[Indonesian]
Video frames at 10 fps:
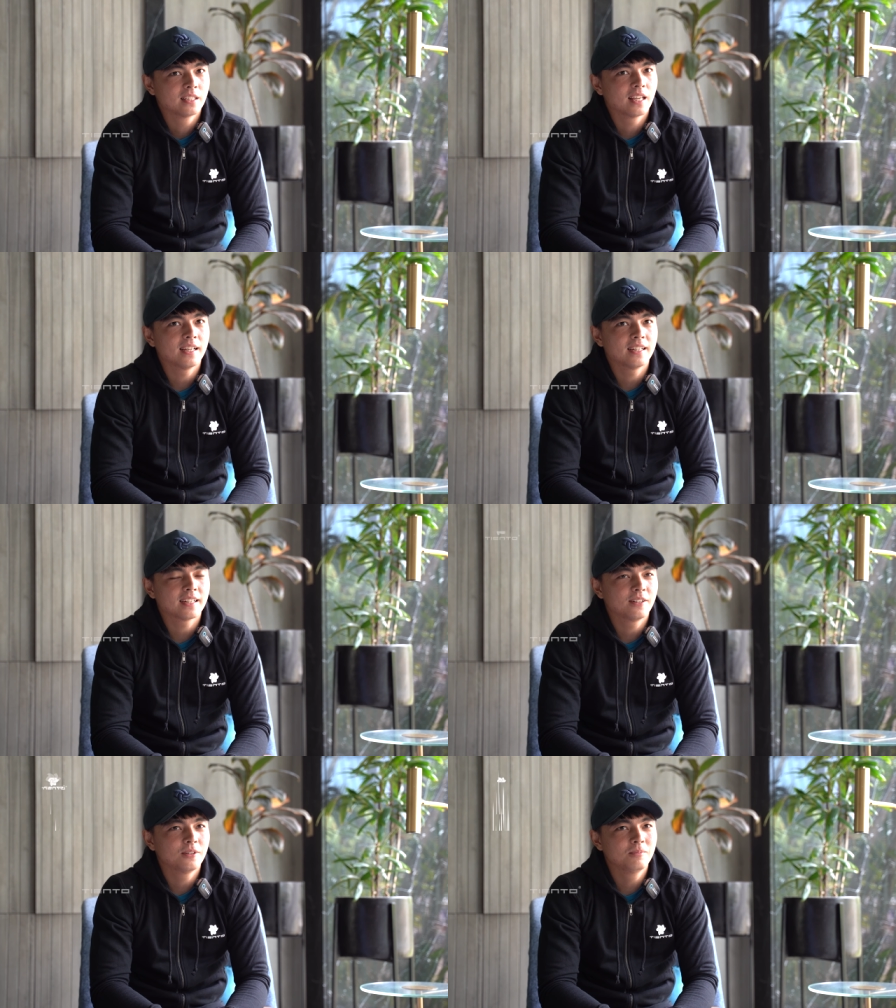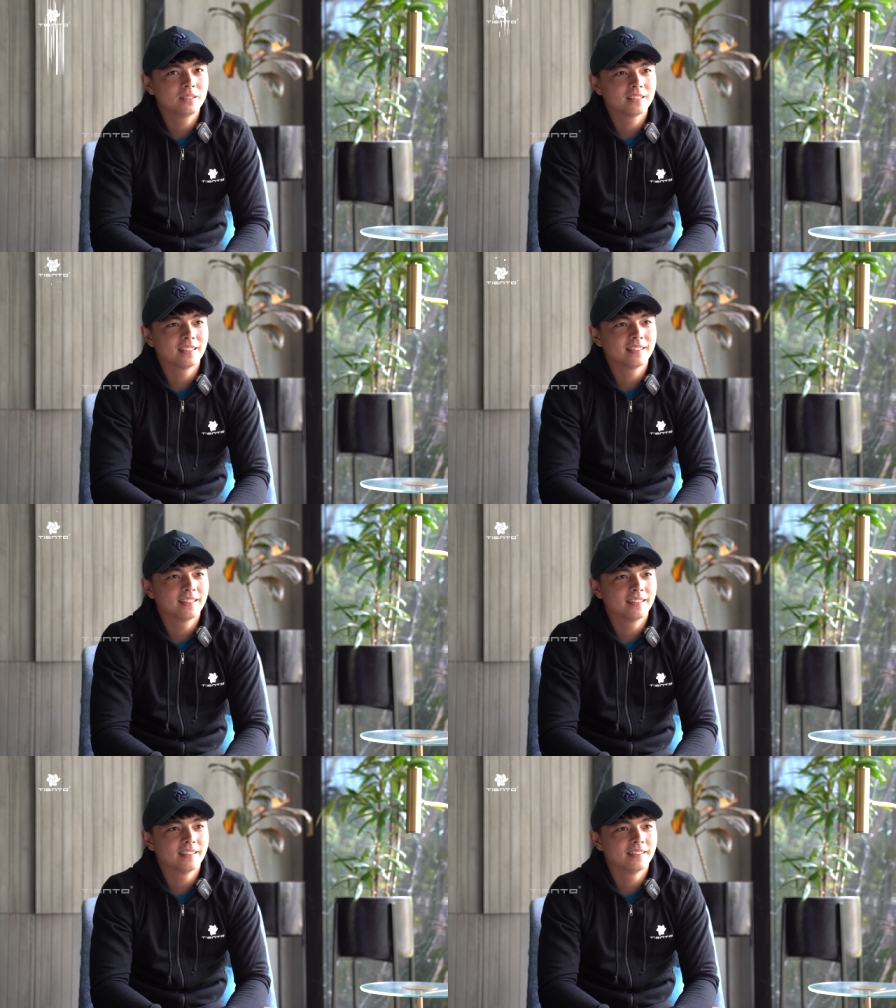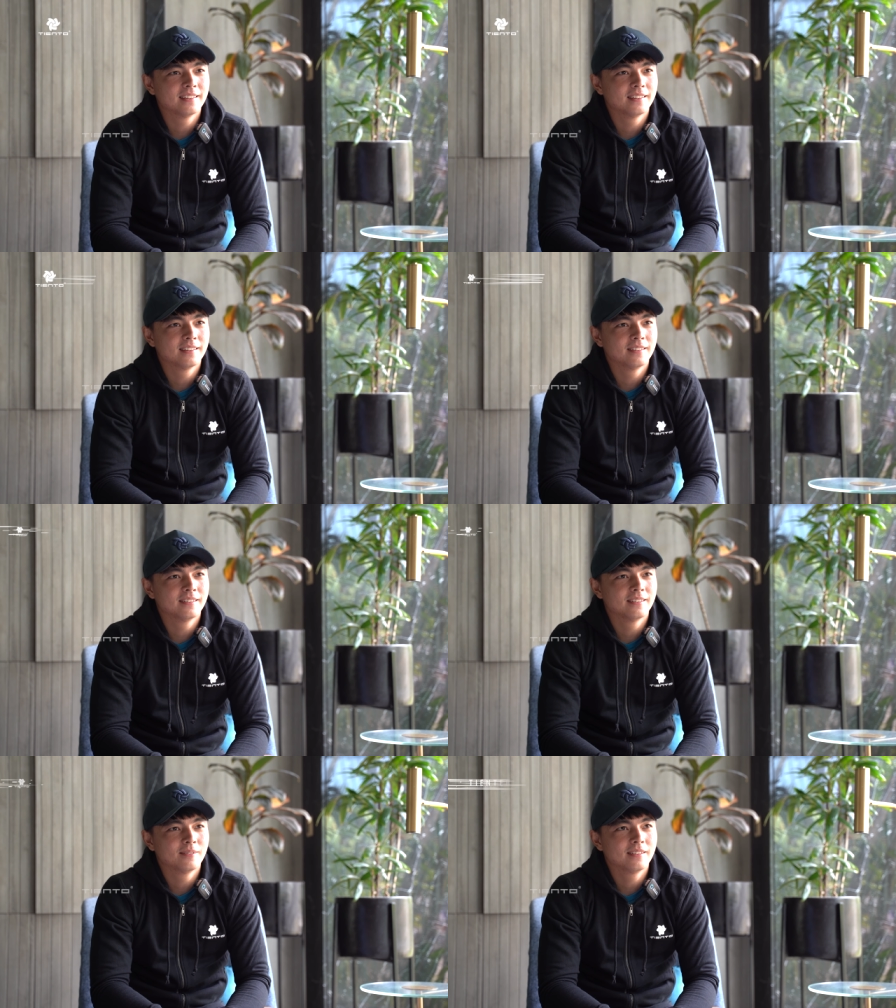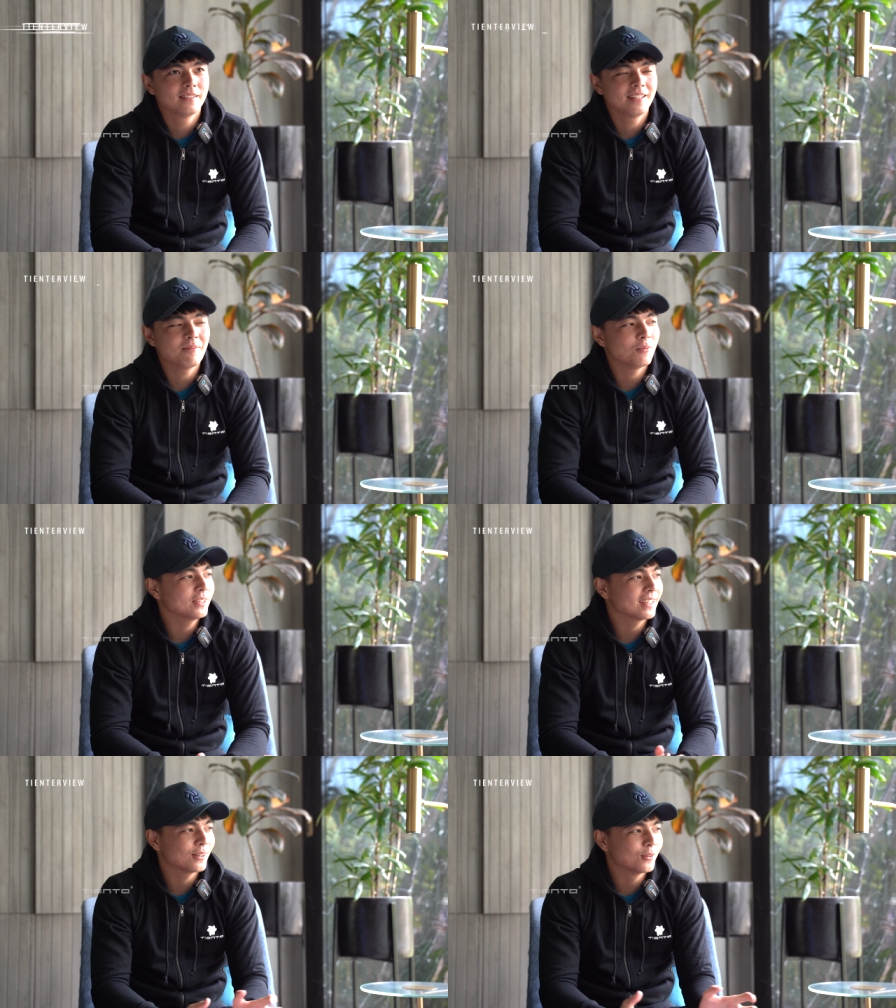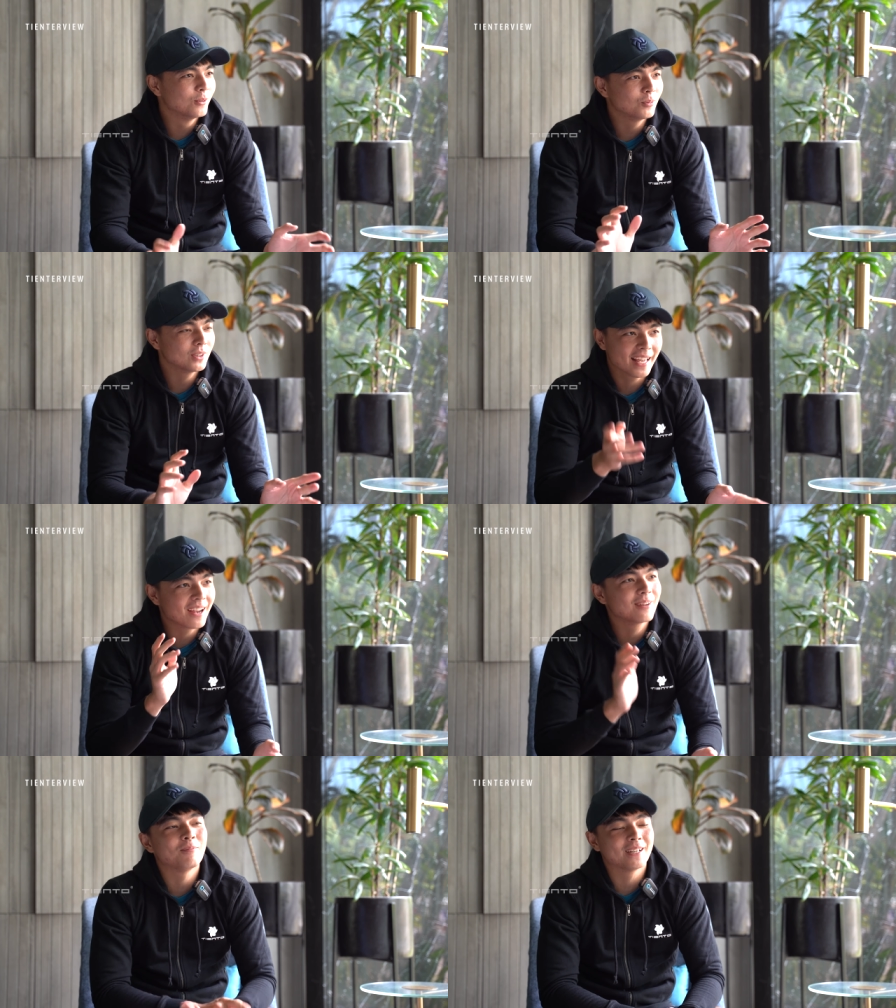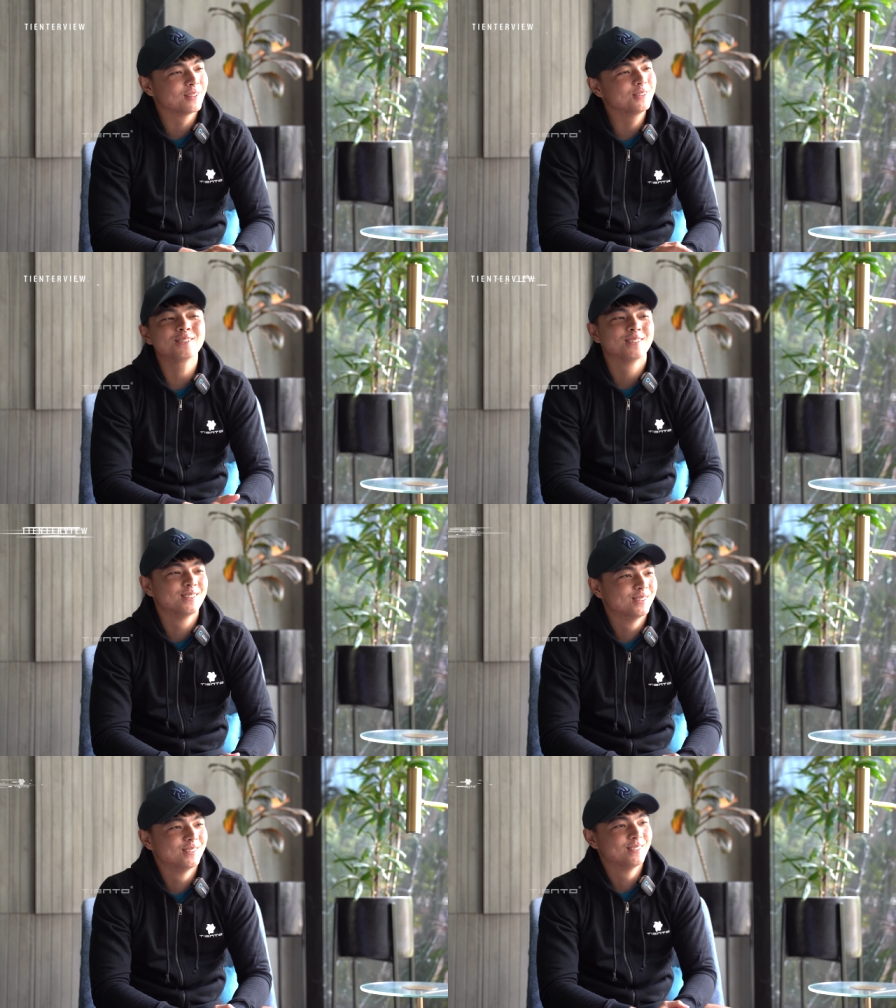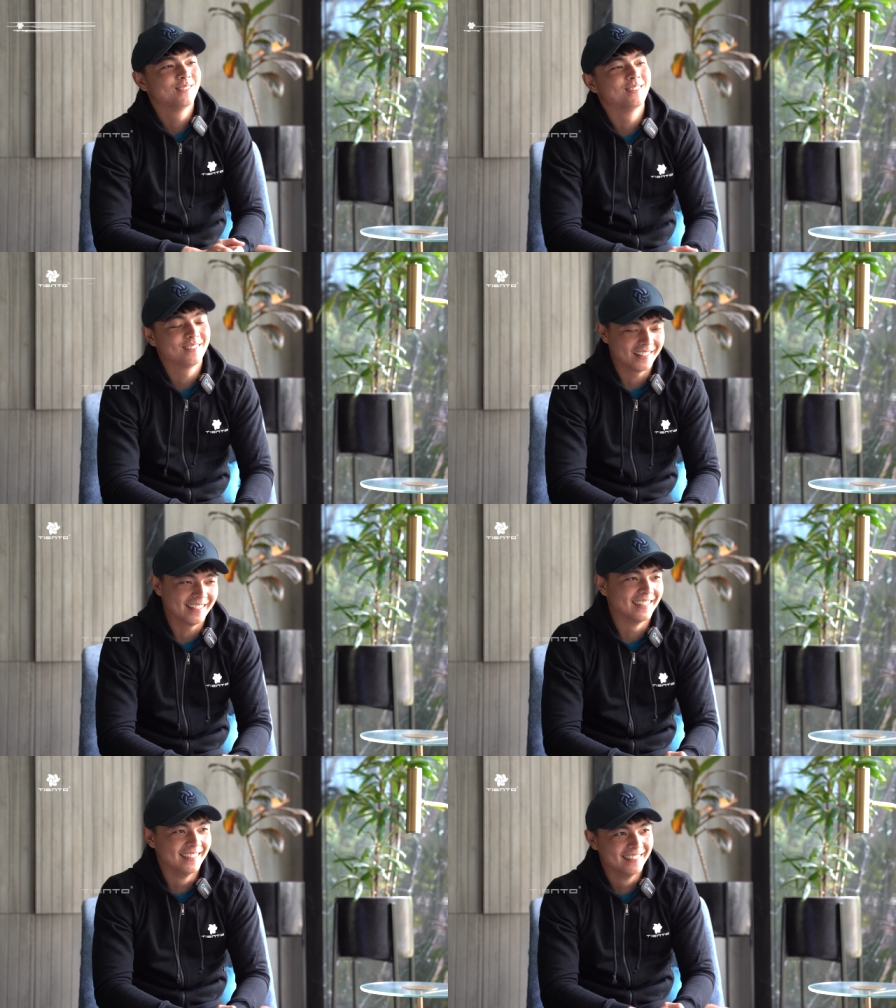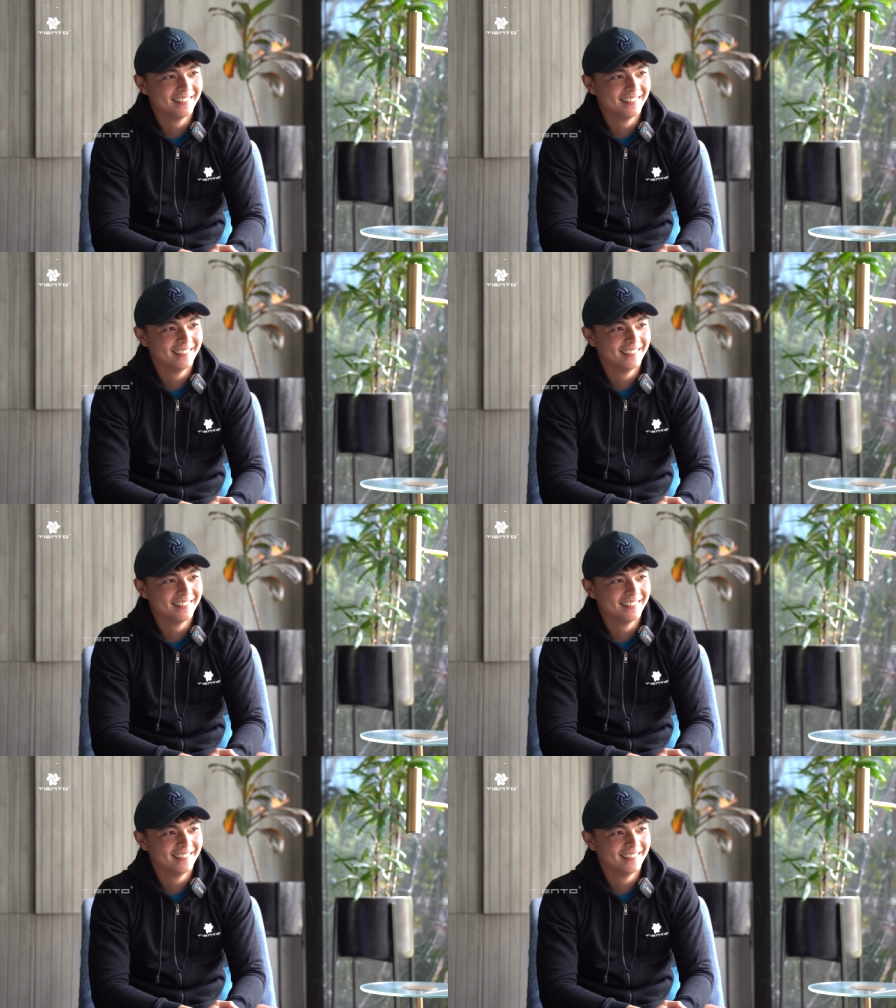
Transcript: Ya kalau misalnya ya pokoknya kalau ngumpul dia yang paling lucu. Paling lucu. Ya.